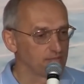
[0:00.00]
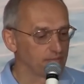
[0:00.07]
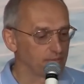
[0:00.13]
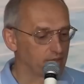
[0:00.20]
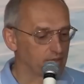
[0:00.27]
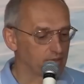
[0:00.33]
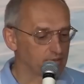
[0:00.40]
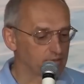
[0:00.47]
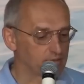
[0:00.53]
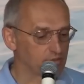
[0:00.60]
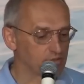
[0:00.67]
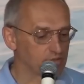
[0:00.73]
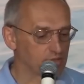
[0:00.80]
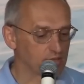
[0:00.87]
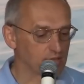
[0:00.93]
э,
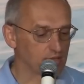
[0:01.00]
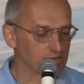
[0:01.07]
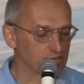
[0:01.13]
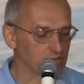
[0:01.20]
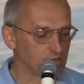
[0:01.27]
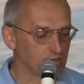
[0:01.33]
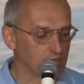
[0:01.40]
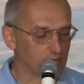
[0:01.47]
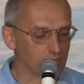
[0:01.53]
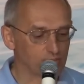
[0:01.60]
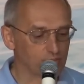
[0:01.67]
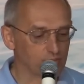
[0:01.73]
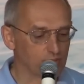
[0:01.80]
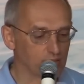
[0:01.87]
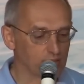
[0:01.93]
точно так же, как
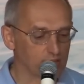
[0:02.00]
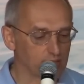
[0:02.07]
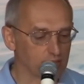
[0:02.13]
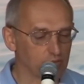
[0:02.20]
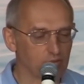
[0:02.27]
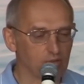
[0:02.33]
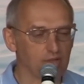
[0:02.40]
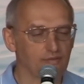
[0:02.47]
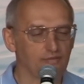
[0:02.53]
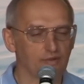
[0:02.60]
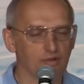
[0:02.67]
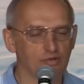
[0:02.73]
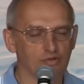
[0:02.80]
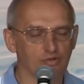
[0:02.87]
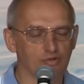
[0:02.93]
компьютер, который не
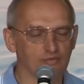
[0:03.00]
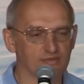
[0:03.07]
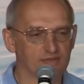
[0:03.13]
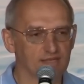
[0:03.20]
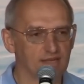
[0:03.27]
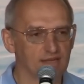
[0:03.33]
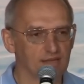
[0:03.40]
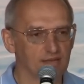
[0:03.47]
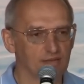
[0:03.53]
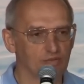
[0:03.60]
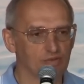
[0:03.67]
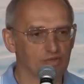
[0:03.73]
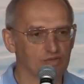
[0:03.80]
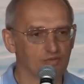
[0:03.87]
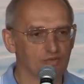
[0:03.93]
включен в сеть,
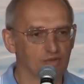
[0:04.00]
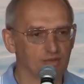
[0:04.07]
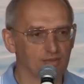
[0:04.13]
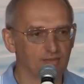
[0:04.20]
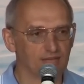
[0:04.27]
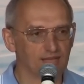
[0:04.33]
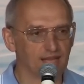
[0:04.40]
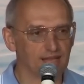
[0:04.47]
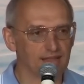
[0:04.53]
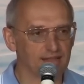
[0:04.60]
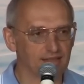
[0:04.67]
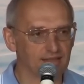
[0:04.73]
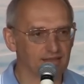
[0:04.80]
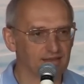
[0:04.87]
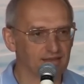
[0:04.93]
он живет на
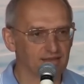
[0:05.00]
батарейке.